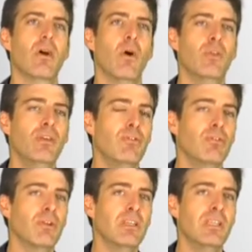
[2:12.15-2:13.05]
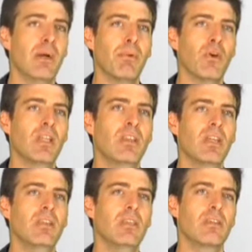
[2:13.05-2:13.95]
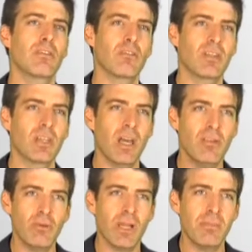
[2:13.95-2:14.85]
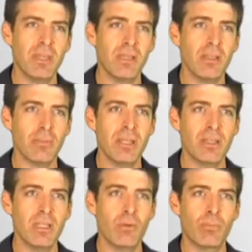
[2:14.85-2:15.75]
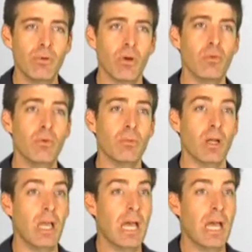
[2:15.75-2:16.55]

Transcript: en diffusant l'idée d'un progrès technique censé assurer un bien-être matériel au plus grand nombre,